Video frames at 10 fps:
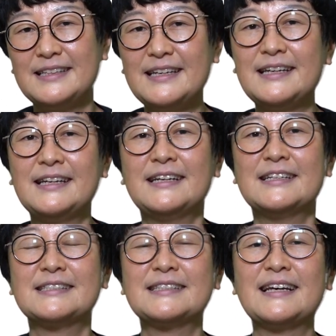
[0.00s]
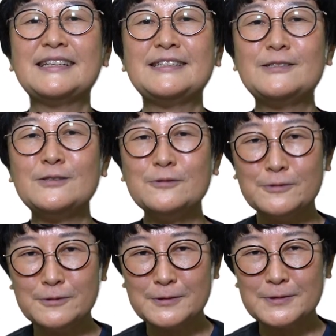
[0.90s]
で最終
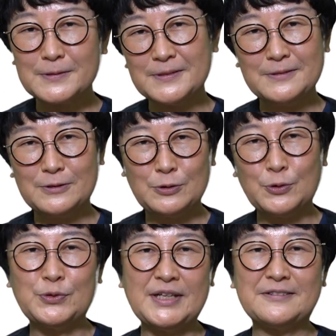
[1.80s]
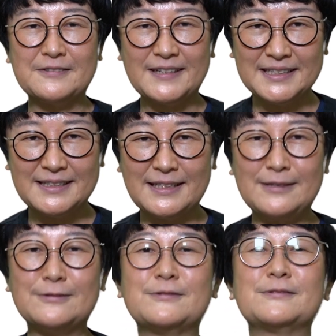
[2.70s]
どうなるかって
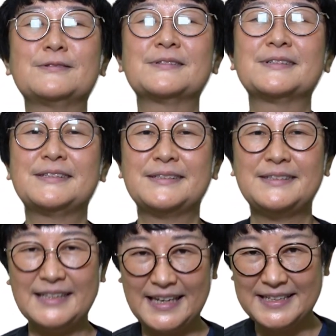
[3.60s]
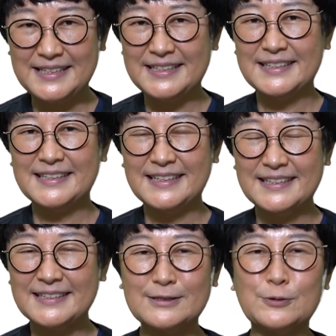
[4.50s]
いうね
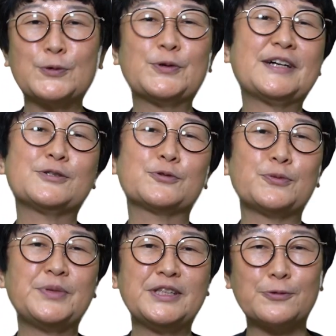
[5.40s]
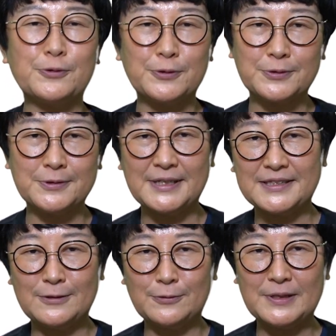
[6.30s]
そこがちょっと見どころと
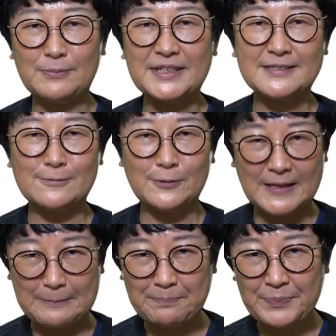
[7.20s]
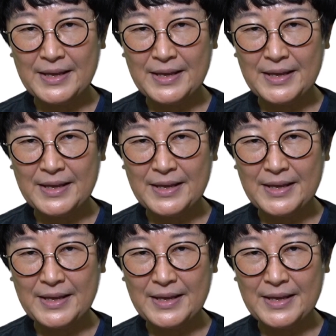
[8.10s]
なっておりますので